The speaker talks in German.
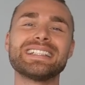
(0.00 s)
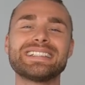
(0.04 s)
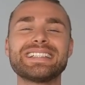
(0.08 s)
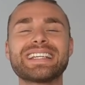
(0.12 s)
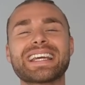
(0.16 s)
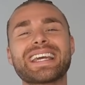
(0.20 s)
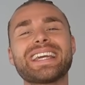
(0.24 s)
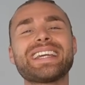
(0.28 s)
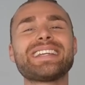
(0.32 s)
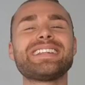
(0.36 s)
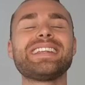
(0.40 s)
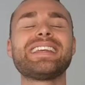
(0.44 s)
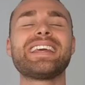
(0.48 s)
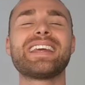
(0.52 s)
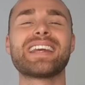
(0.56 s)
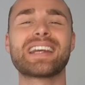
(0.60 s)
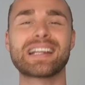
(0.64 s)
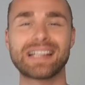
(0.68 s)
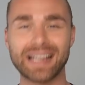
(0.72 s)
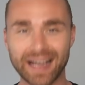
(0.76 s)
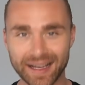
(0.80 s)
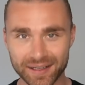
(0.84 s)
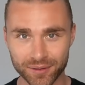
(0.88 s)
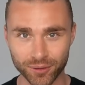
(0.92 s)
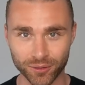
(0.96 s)
die richtige
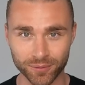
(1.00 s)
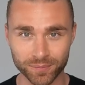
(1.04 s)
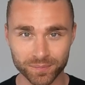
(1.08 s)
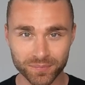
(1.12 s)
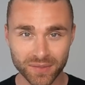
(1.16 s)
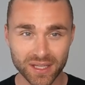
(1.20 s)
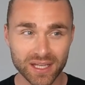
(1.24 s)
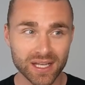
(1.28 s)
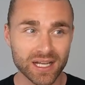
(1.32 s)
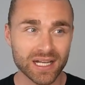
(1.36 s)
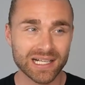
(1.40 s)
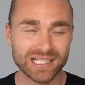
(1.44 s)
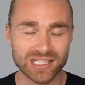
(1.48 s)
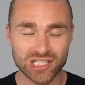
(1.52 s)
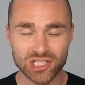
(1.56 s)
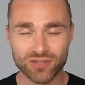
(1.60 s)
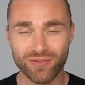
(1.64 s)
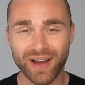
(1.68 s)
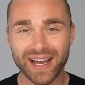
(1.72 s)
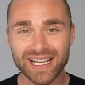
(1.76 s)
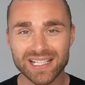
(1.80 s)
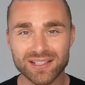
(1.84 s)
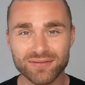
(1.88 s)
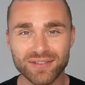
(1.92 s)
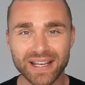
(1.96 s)
Kleidung.
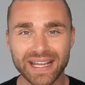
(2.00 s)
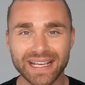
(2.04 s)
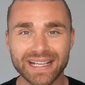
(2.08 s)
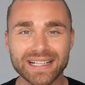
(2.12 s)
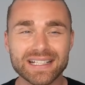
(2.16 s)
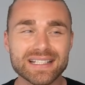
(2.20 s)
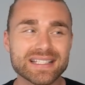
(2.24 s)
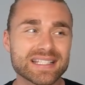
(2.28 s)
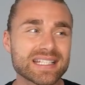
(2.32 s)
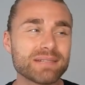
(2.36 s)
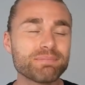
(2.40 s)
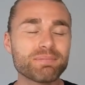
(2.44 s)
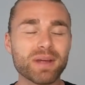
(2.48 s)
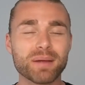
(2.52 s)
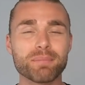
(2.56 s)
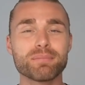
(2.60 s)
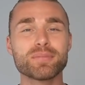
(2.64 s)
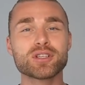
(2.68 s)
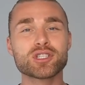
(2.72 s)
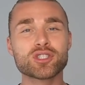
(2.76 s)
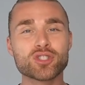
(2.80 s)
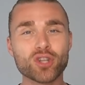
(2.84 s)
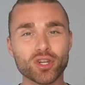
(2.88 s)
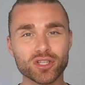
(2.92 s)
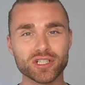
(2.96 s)
Schweißflecken sieht man
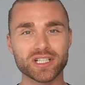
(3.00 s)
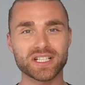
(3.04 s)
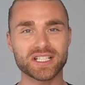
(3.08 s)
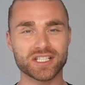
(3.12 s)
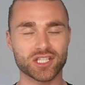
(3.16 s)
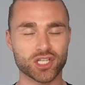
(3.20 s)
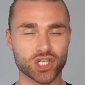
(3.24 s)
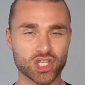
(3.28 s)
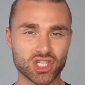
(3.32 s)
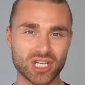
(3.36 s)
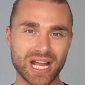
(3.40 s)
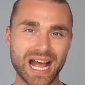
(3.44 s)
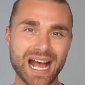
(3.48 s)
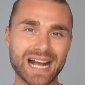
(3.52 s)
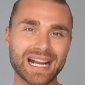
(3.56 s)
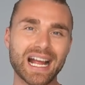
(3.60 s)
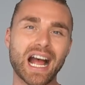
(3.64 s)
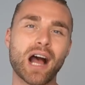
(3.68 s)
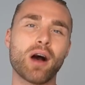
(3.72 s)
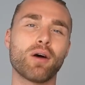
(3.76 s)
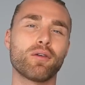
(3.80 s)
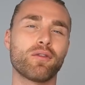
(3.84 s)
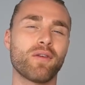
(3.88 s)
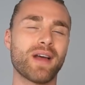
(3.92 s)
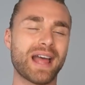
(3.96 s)
besonders
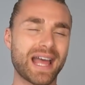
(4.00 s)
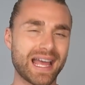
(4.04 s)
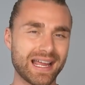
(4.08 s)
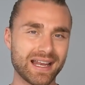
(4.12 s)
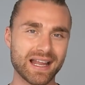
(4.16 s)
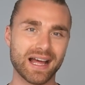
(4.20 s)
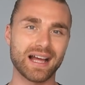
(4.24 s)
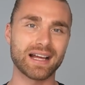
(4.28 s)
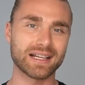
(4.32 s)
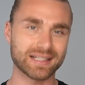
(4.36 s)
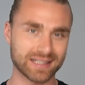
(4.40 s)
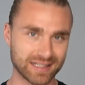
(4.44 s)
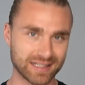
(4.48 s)
stark auf heller